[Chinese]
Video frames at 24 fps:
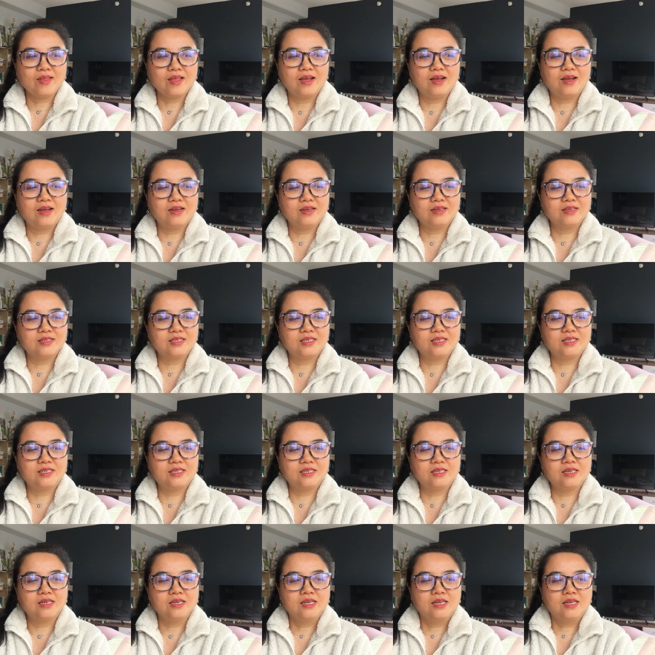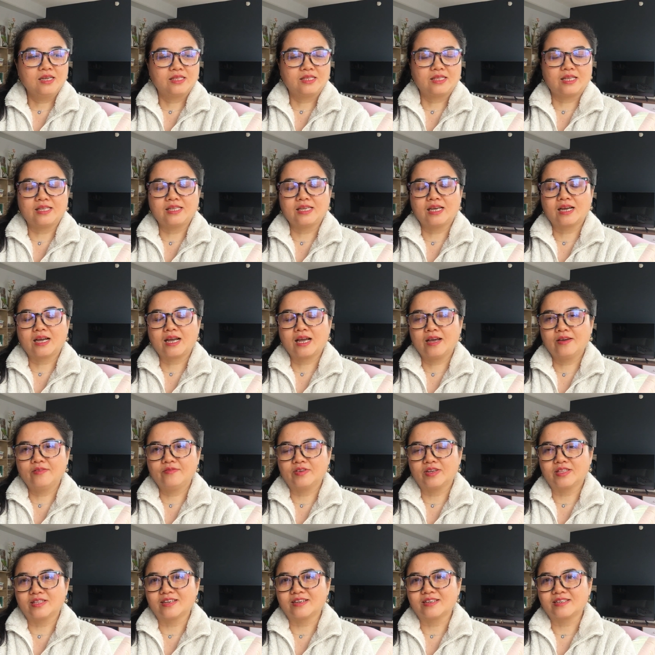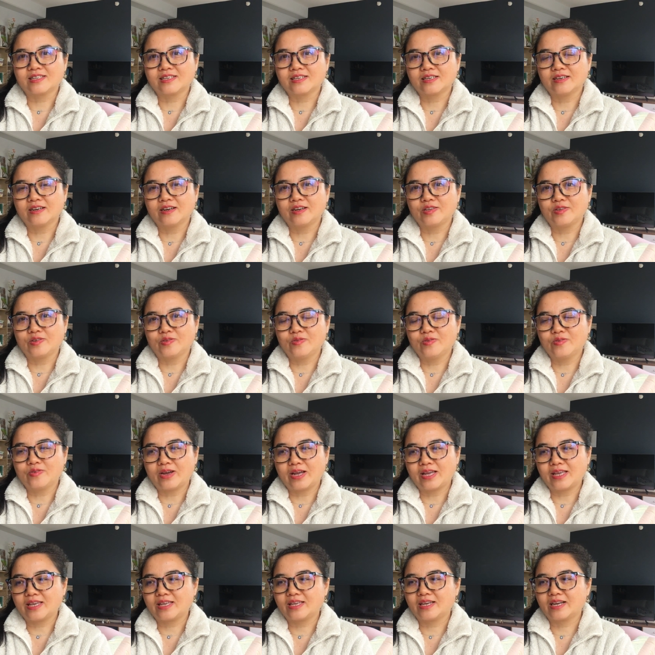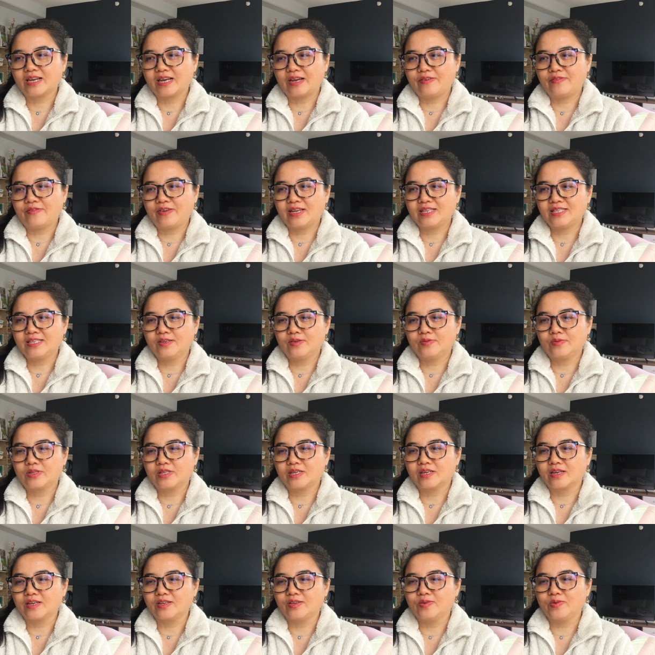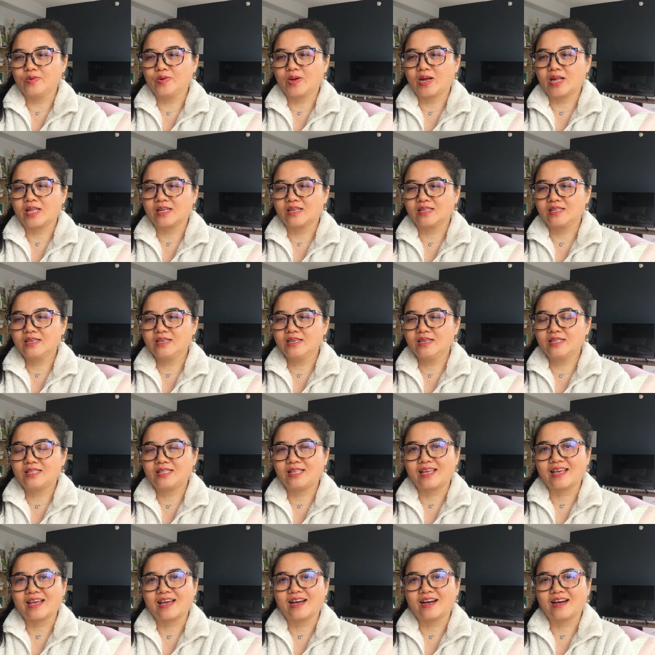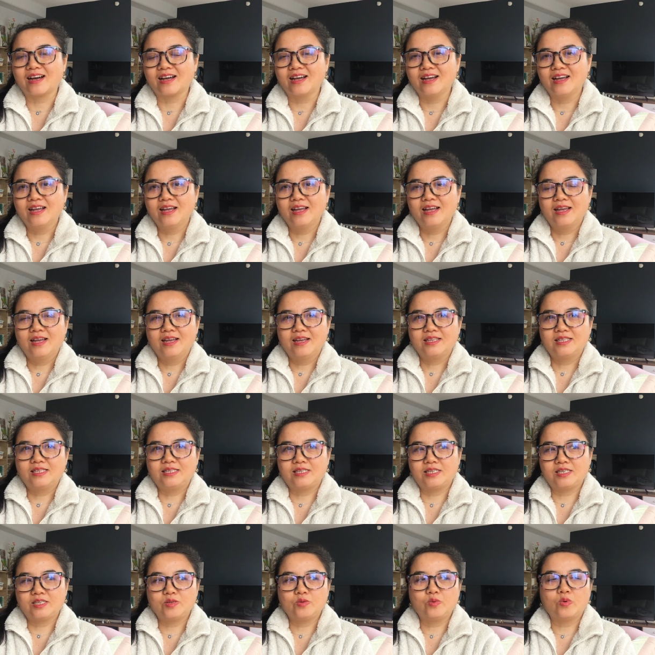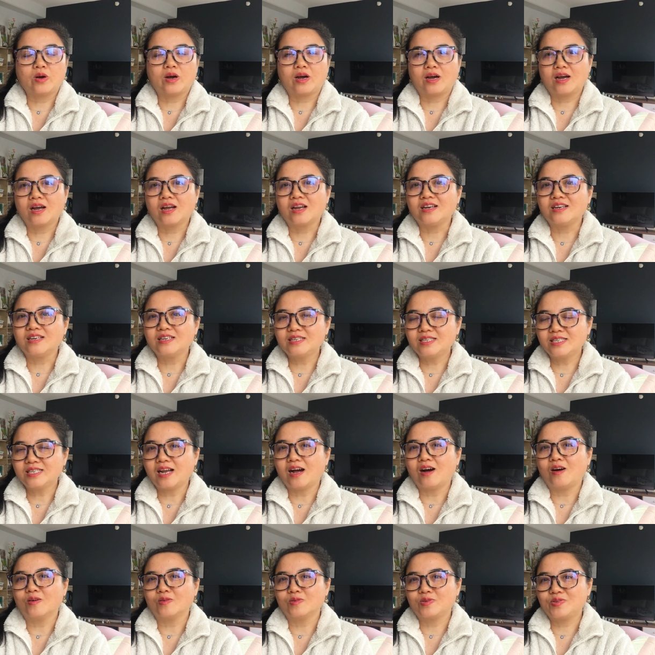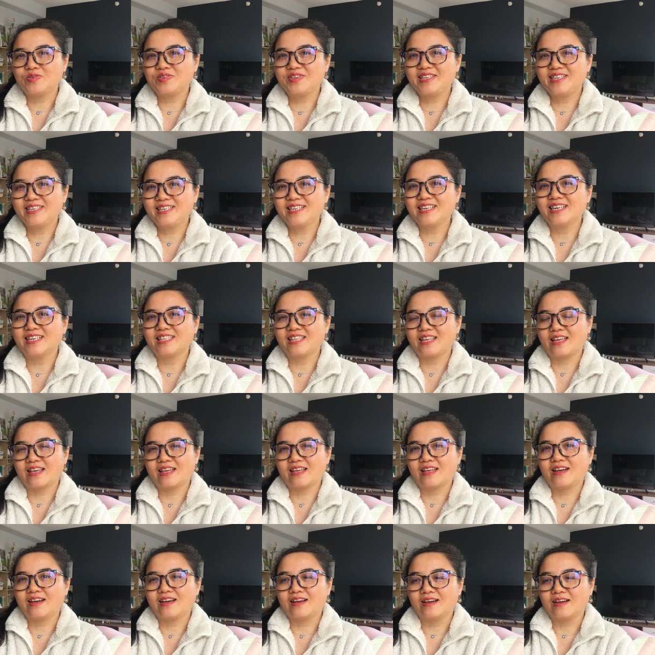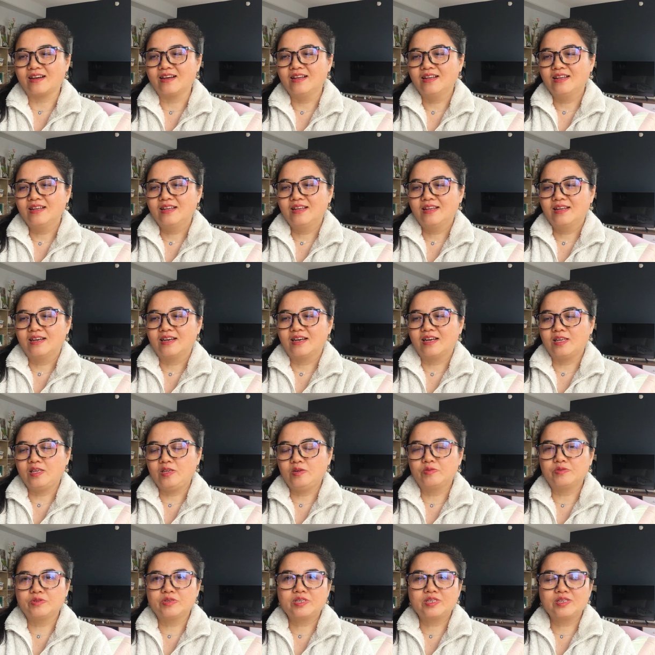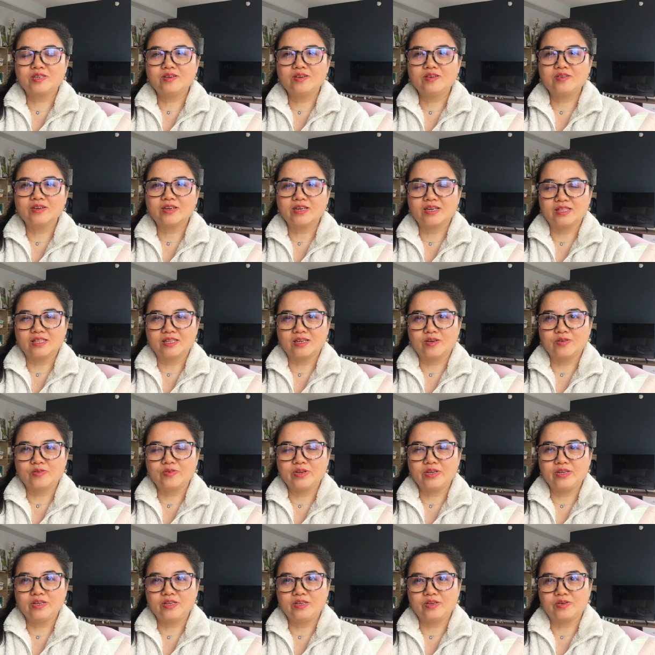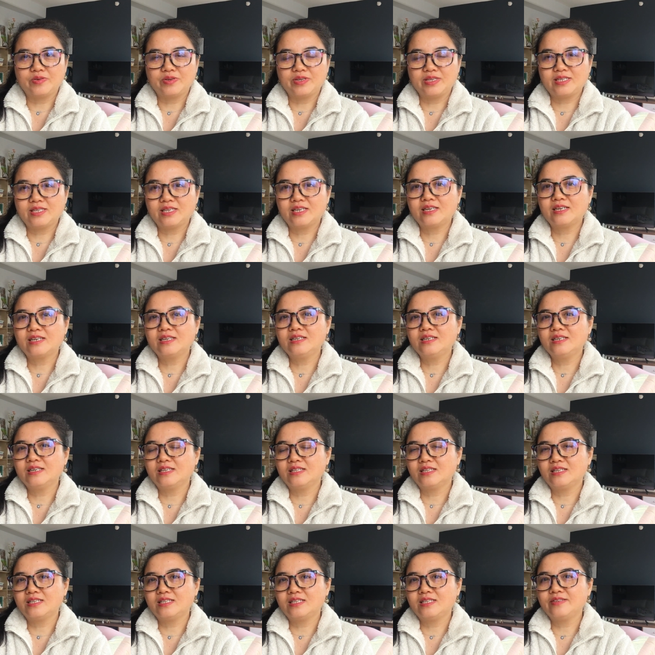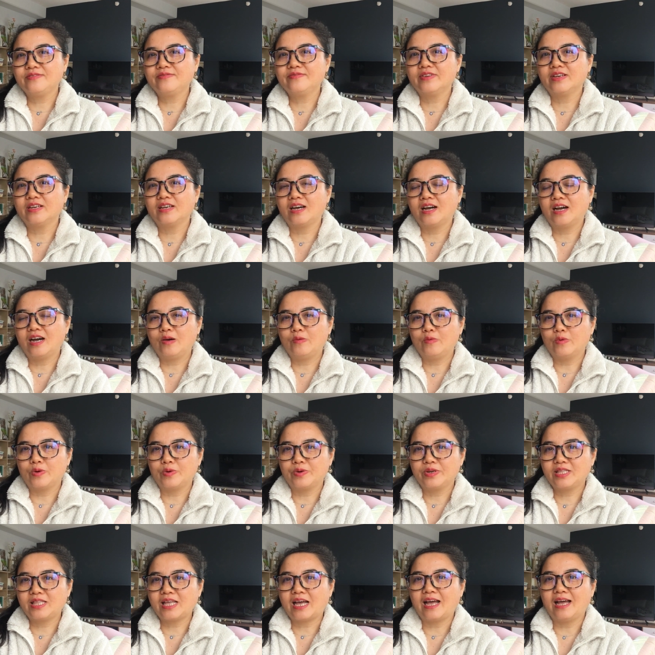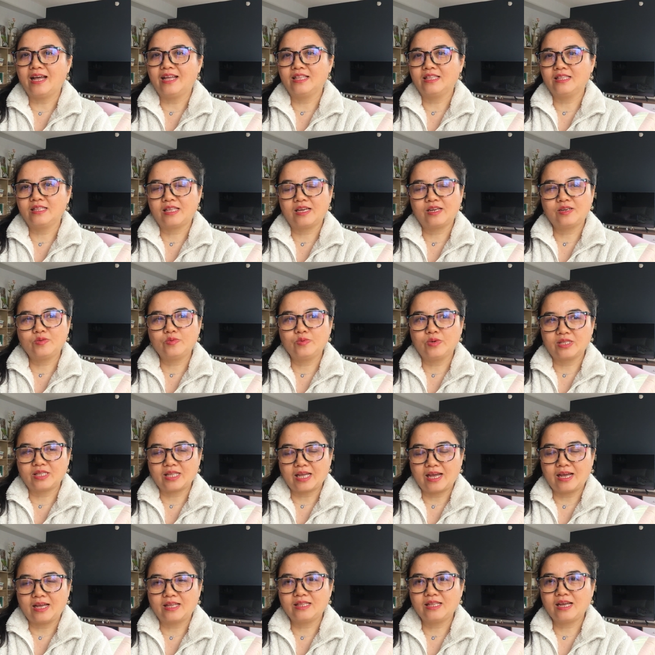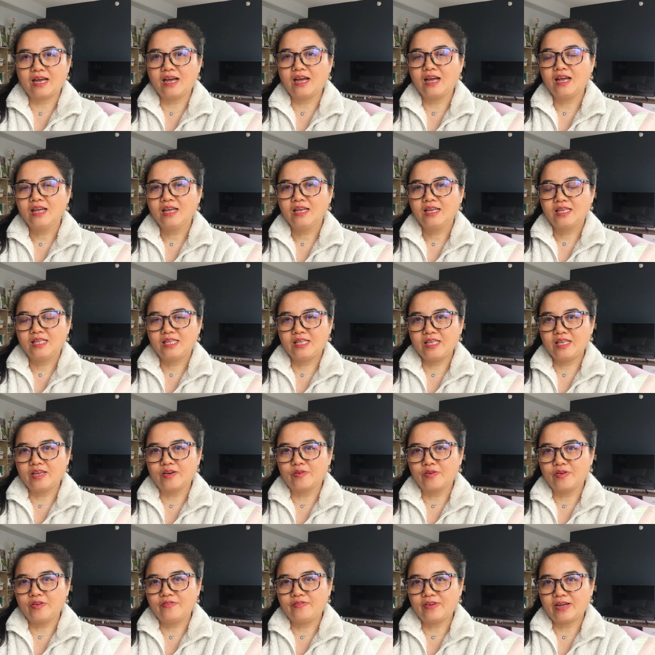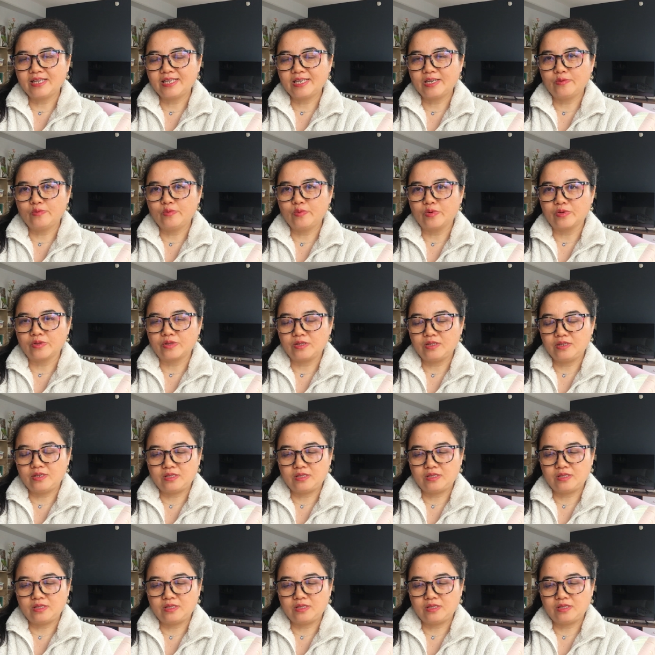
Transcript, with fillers: 啊，其实大家看我的这个油管也应该发现我这个油管的特点哈。其实我很少追热点哈，啊，有的时候可能会有一些热新闻哈，我会谈，但是我谈它，你也会发现我